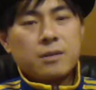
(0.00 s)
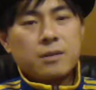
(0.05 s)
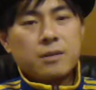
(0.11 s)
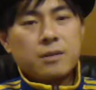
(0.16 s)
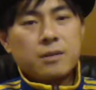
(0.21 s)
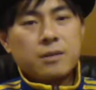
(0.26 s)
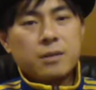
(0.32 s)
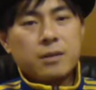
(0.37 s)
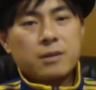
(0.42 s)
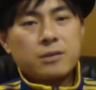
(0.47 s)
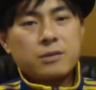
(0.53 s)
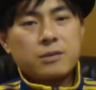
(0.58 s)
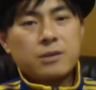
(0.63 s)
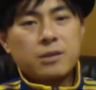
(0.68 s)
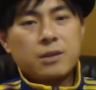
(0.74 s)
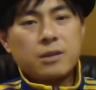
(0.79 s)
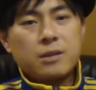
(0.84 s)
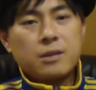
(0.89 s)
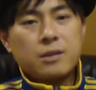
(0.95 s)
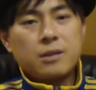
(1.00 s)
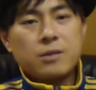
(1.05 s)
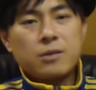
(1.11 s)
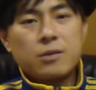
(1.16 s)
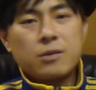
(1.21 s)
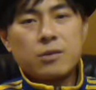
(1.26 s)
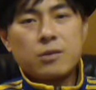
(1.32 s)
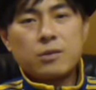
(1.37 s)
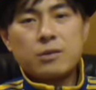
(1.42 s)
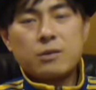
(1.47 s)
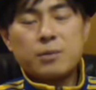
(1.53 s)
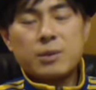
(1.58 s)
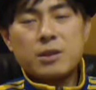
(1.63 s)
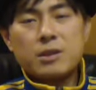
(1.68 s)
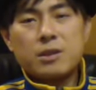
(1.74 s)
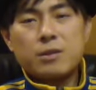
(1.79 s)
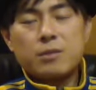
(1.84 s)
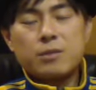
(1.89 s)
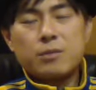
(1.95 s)
あやりすぎの
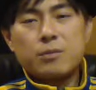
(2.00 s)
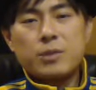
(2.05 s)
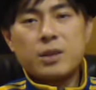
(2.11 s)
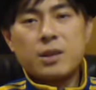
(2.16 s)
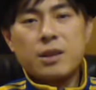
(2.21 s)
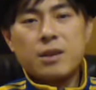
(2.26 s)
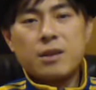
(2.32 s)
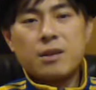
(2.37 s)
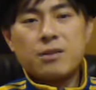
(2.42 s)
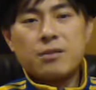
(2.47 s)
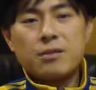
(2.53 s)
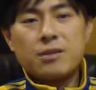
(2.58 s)
スペシャルを見てないの